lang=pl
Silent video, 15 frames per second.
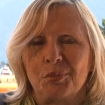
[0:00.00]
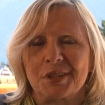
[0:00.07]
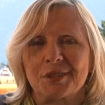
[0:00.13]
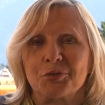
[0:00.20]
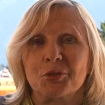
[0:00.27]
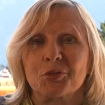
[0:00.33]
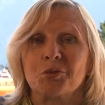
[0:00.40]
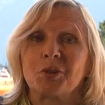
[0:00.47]
Ma
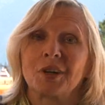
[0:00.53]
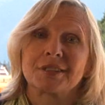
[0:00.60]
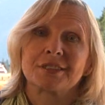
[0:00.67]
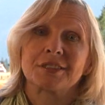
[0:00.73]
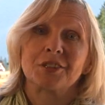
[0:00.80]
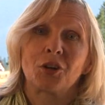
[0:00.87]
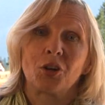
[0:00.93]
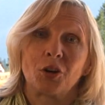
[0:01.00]
swój
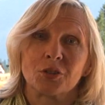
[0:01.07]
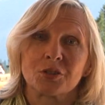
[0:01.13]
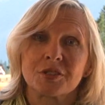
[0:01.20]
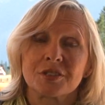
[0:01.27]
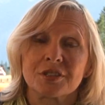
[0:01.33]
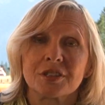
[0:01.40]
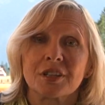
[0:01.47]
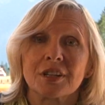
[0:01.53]
własny
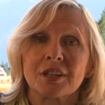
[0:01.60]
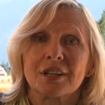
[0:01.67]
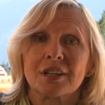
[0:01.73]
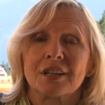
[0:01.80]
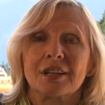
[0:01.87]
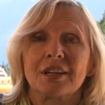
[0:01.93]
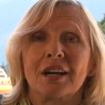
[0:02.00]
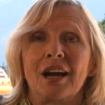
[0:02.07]
los,
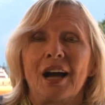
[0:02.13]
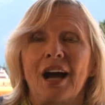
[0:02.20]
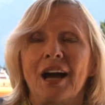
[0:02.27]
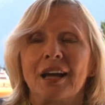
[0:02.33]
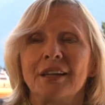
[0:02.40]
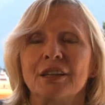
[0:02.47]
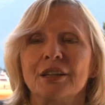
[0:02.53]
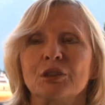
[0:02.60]

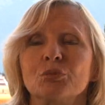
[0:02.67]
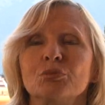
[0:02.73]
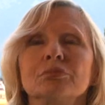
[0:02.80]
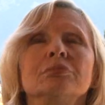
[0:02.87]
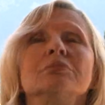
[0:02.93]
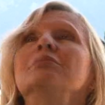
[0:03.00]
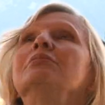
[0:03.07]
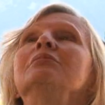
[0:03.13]
ale
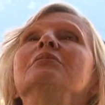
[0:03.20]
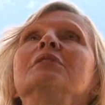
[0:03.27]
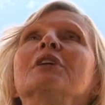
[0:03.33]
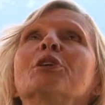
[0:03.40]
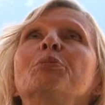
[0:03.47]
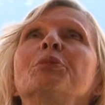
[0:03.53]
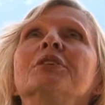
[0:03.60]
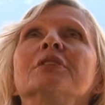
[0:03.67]

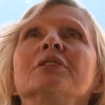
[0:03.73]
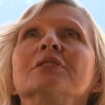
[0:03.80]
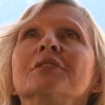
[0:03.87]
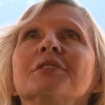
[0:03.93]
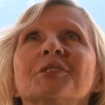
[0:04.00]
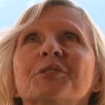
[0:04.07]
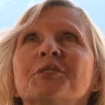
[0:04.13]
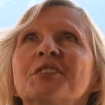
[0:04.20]
jakby
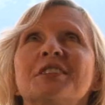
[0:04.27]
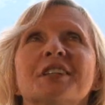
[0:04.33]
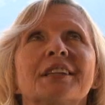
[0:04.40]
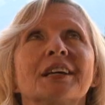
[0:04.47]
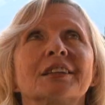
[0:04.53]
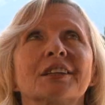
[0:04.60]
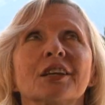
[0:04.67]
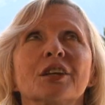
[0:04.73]
widzę
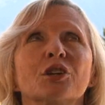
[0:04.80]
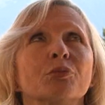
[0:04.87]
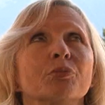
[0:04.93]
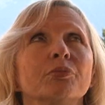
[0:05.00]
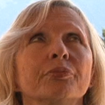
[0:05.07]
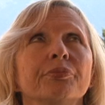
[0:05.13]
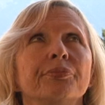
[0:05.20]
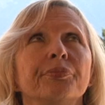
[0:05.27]
takie
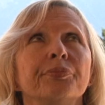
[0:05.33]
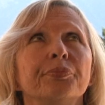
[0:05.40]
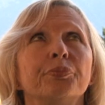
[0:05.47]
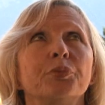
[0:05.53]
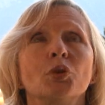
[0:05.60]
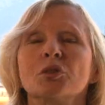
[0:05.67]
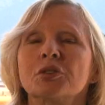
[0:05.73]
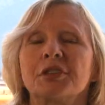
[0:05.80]
mm,
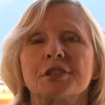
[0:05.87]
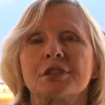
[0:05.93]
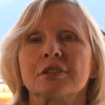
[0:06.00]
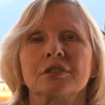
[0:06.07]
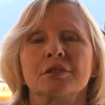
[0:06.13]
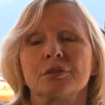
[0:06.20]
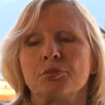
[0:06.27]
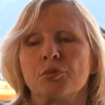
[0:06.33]
punkty
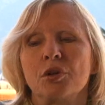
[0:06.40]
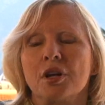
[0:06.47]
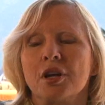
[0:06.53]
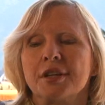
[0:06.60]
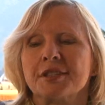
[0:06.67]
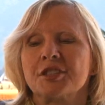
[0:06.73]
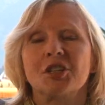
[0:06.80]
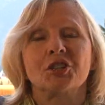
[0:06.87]
y,
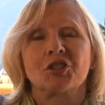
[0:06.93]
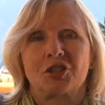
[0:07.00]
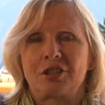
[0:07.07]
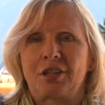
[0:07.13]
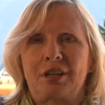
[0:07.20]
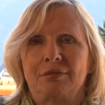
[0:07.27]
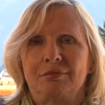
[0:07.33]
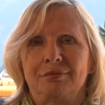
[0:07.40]

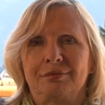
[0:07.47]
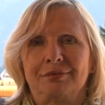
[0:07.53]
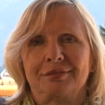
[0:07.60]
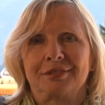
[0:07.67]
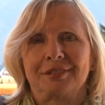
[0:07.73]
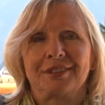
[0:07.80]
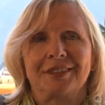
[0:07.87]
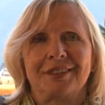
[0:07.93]
styczne
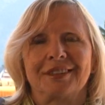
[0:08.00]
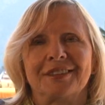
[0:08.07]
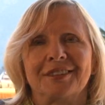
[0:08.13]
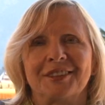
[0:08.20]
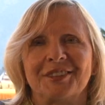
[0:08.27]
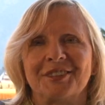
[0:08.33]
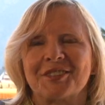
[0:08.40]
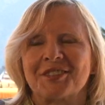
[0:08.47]

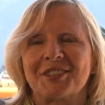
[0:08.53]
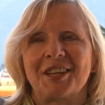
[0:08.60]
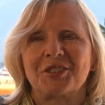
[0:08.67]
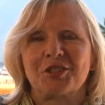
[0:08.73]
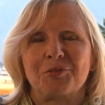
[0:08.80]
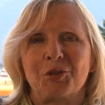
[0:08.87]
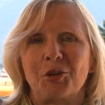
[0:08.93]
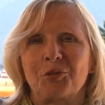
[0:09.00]
y, z
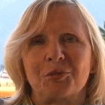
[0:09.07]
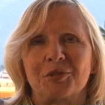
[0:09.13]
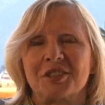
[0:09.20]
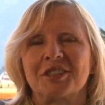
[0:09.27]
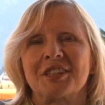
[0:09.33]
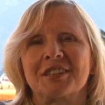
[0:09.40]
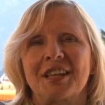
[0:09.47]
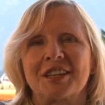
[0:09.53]
naszymi.
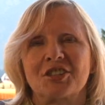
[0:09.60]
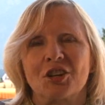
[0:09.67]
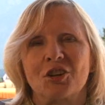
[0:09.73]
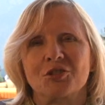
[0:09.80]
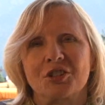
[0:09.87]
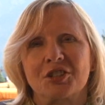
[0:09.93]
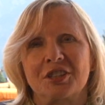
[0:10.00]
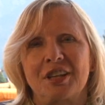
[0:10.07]
Te, te nasze
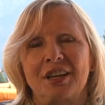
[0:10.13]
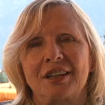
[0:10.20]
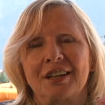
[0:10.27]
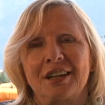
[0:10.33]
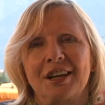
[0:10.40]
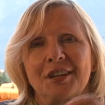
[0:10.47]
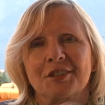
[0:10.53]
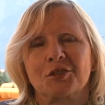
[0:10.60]
losy się tak
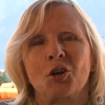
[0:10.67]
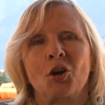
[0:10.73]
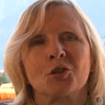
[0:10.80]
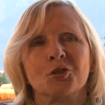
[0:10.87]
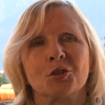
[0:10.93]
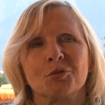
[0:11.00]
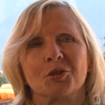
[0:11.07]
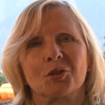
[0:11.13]

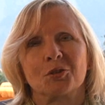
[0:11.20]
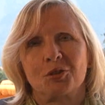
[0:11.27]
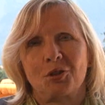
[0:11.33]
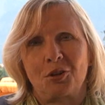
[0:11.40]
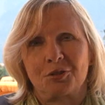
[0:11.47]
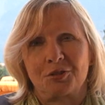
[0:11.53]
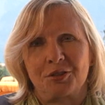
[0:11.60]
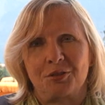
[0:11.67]
schodzą i
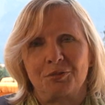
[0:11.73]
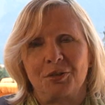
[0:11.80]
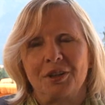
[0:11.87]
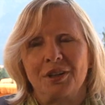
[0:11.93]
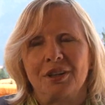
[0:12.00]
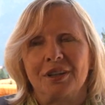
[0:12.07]
rozchodzą.